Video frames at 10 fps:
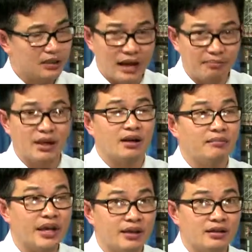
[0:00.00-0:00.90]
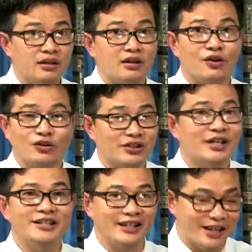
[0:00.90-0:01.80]
biệt là B còn C
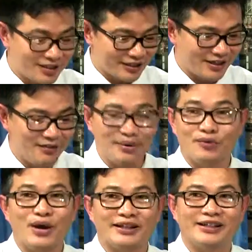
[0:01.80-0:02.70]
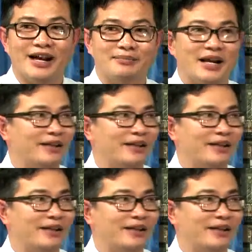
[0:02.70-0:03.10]
thì ít có khi mà qua trường hợp này yeah.